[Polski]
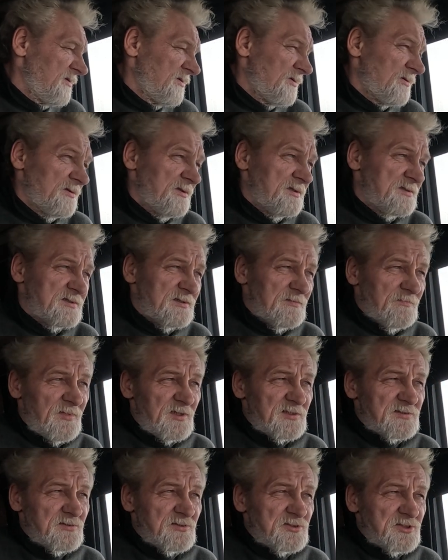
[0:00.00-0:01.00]
No jestem
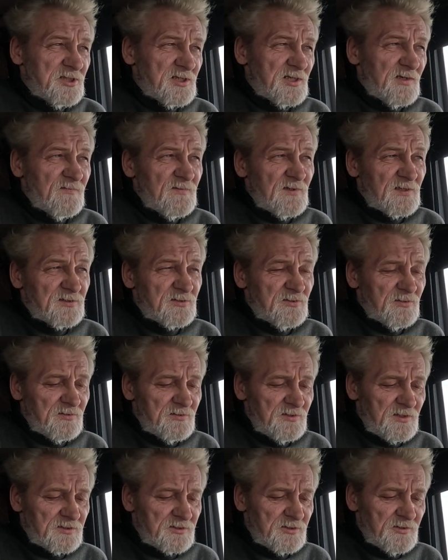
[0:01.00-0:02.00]
bardzo ciekaw, jak to,
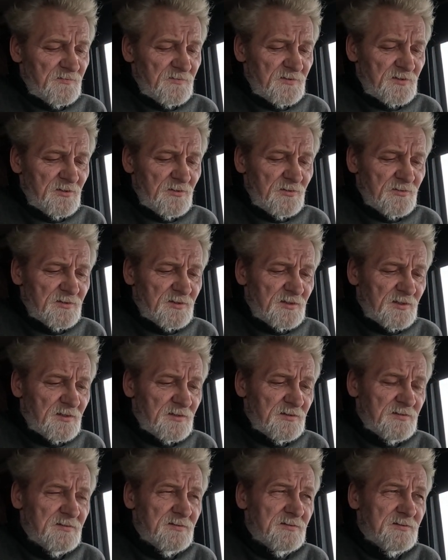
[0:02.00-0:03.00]
jak to
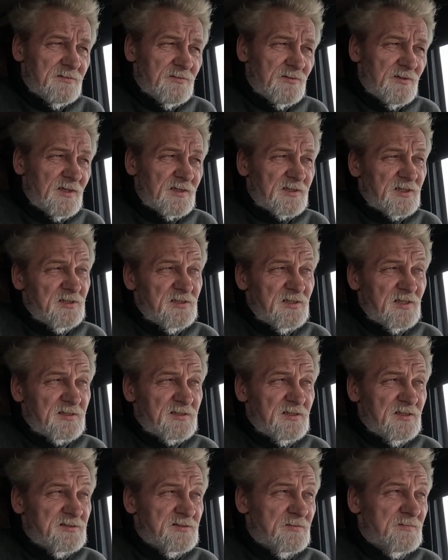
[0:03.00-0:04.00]
wygląda. No, jakie,
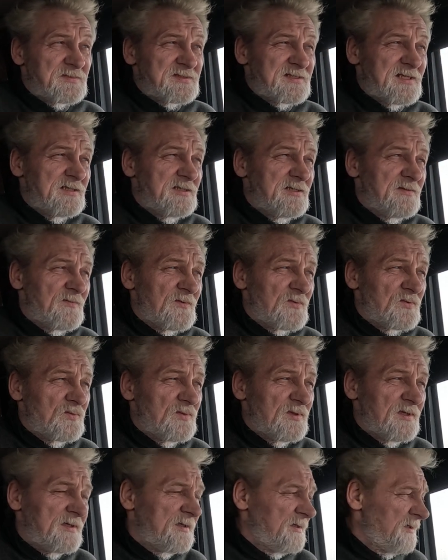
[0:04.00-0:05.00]
jakie są ceny w
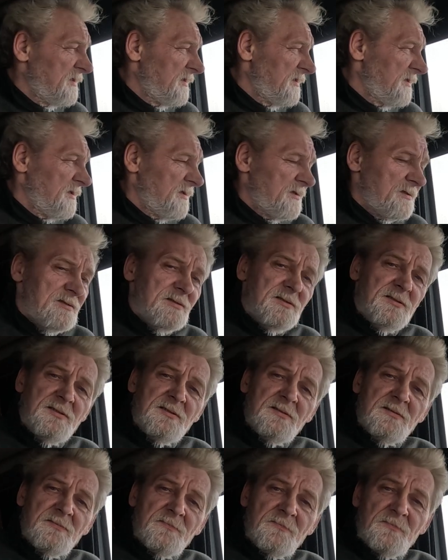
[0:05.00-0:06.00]
ogóle
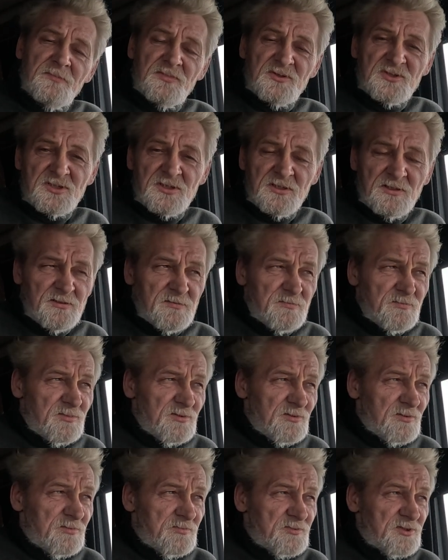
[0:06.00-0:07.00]
yy, przy,
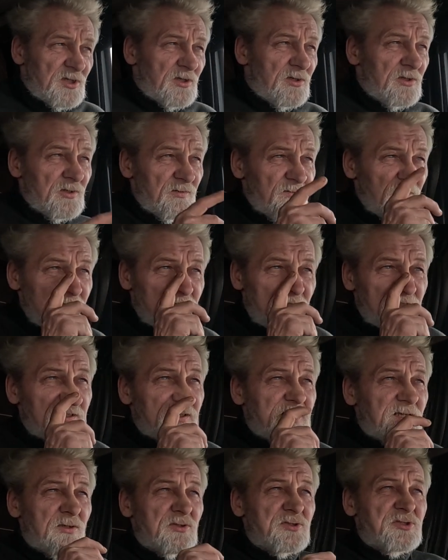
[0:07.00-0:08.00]
przeholowania
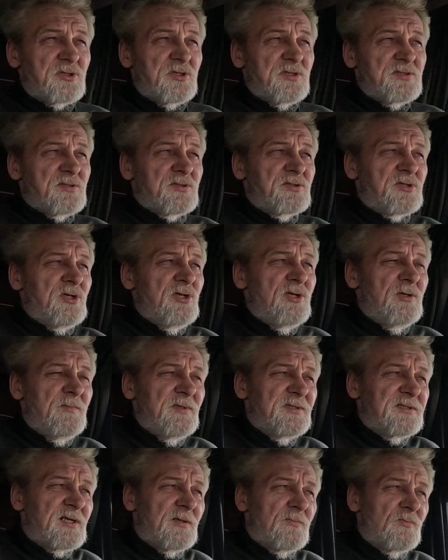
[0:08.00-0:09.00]
takiego, czy to jest od
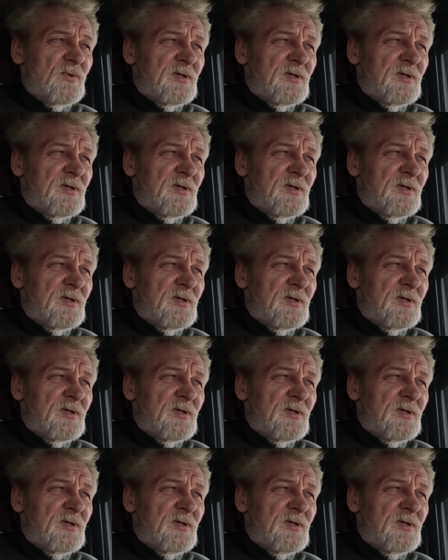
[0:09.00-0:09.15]
kilometra